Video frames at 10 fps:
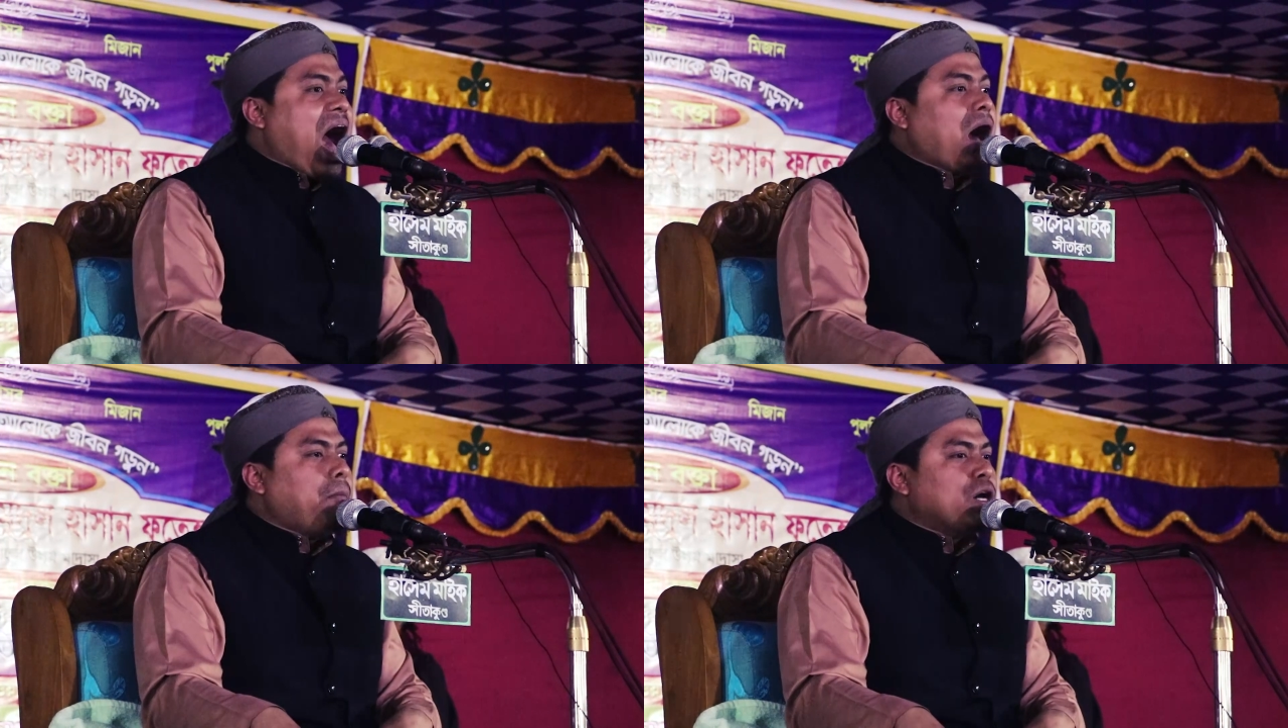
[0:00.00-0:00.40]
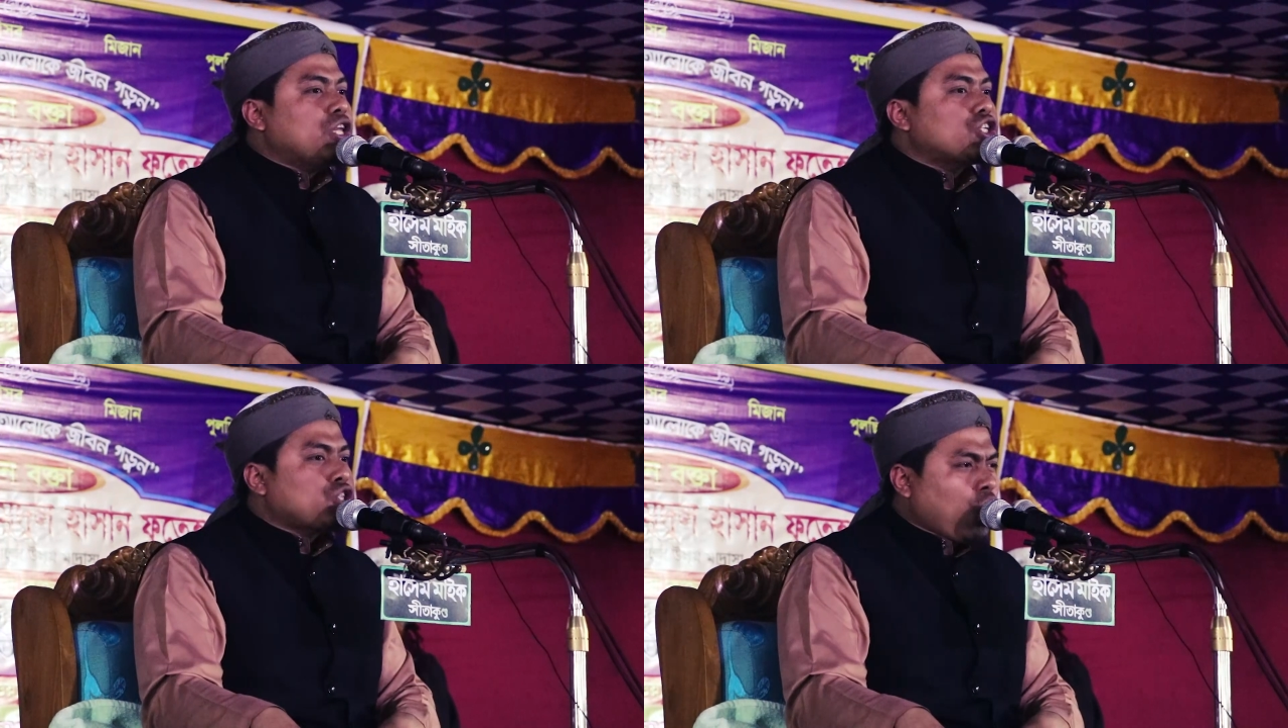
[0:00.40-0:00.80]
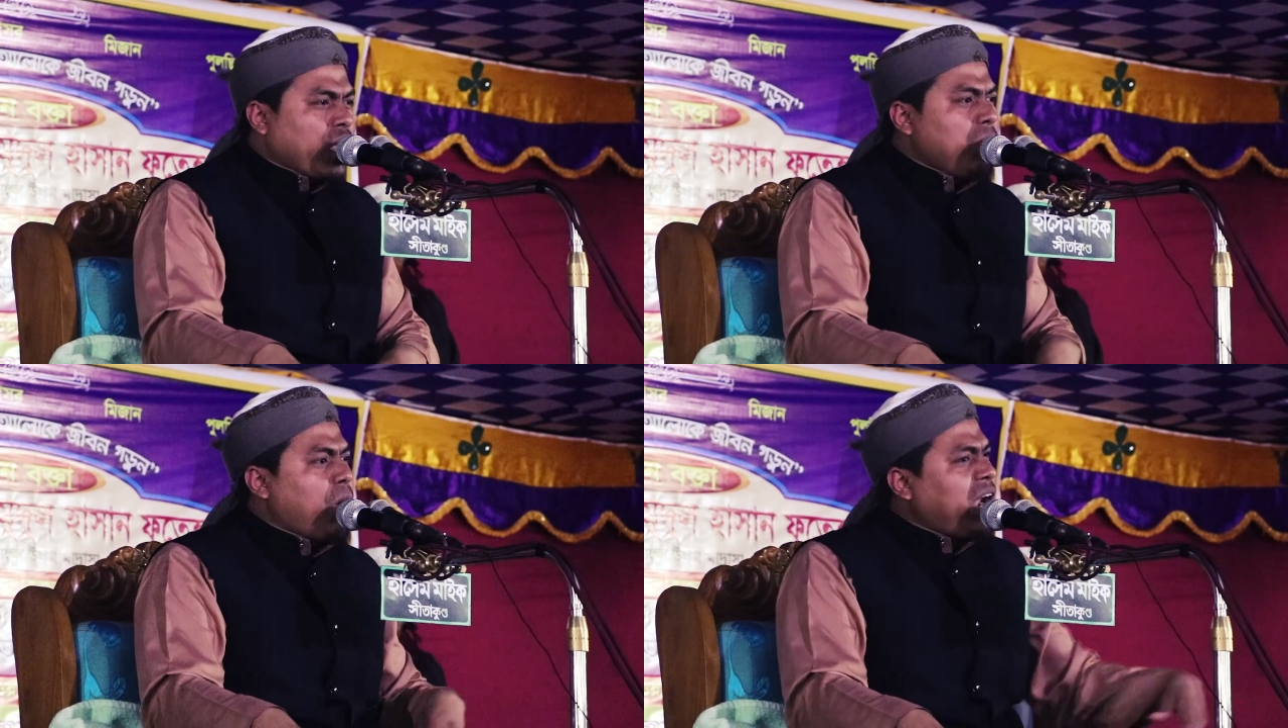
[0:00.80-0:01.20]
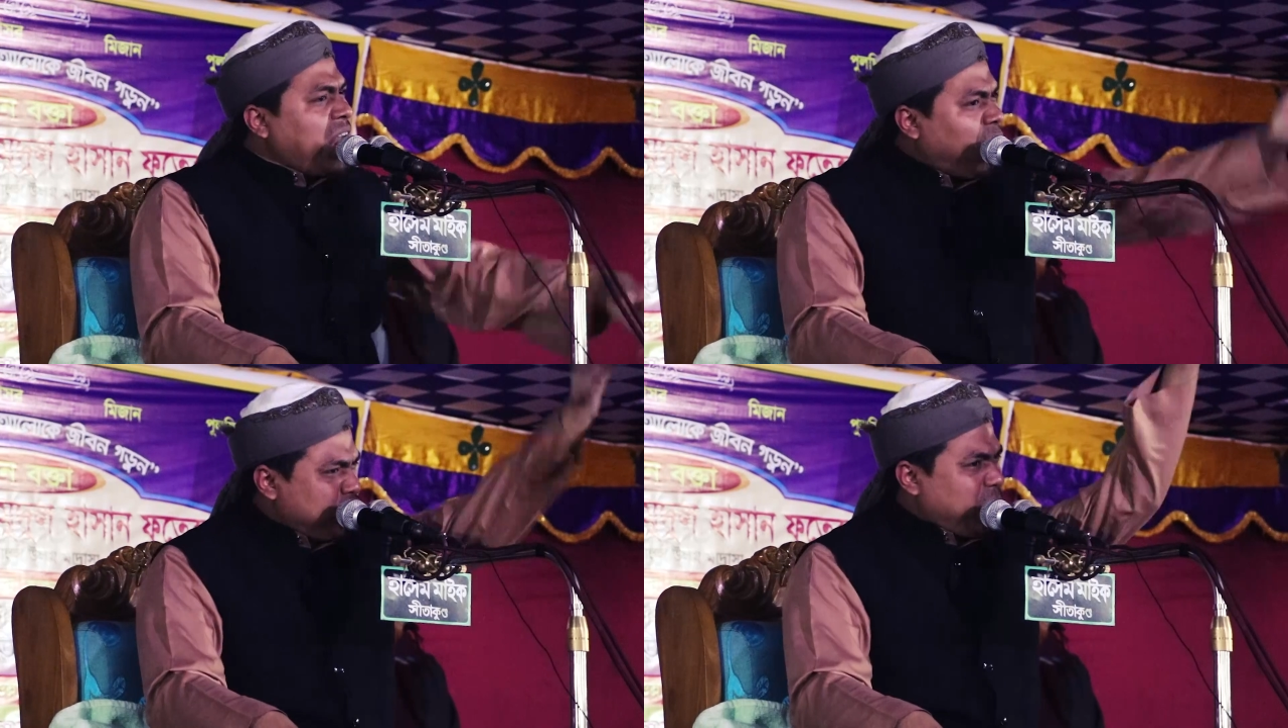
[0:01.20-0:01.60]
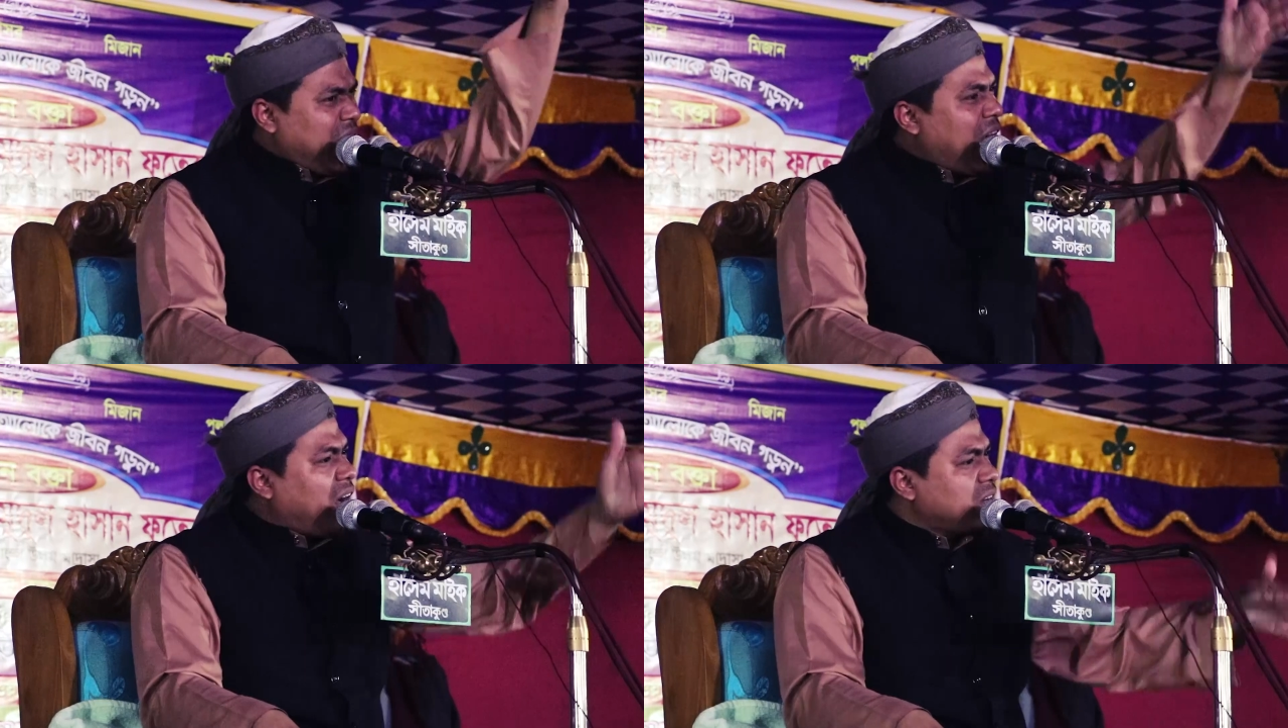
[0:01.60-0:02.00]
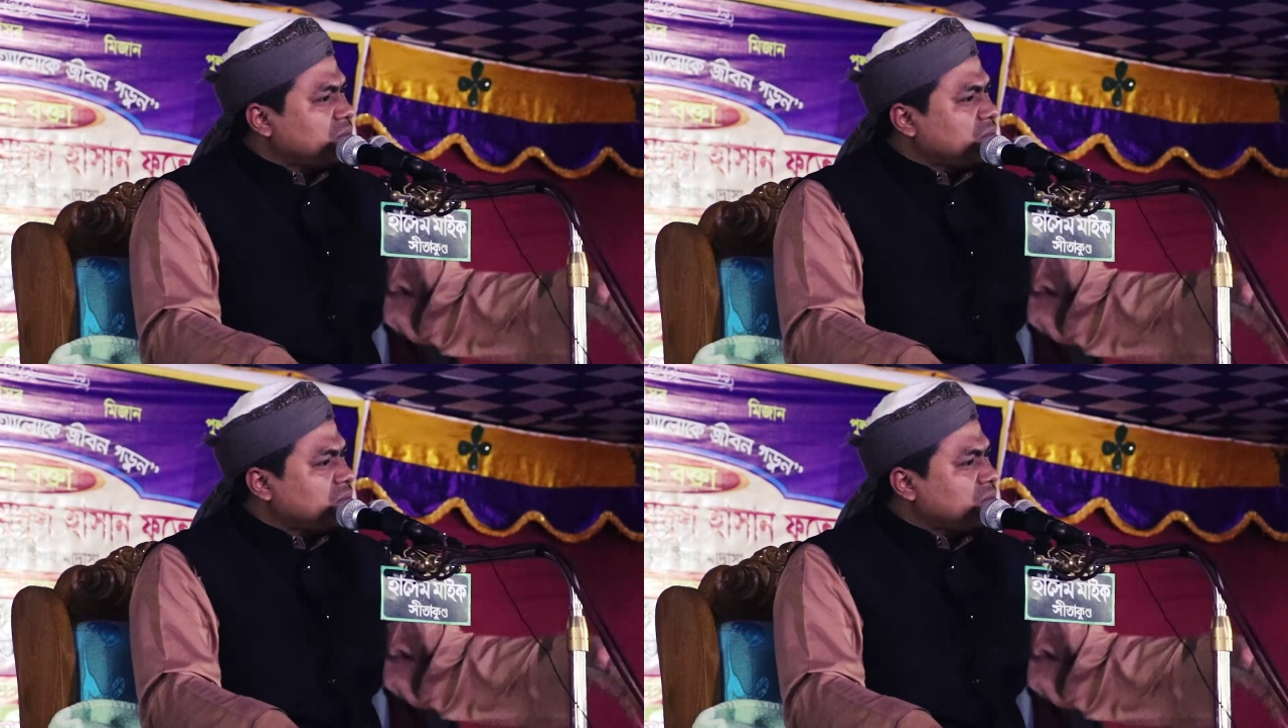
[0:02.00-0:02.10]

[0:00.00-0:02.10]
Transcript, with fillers: আহমদ শকি বলো না নাউজুবিল্লাহ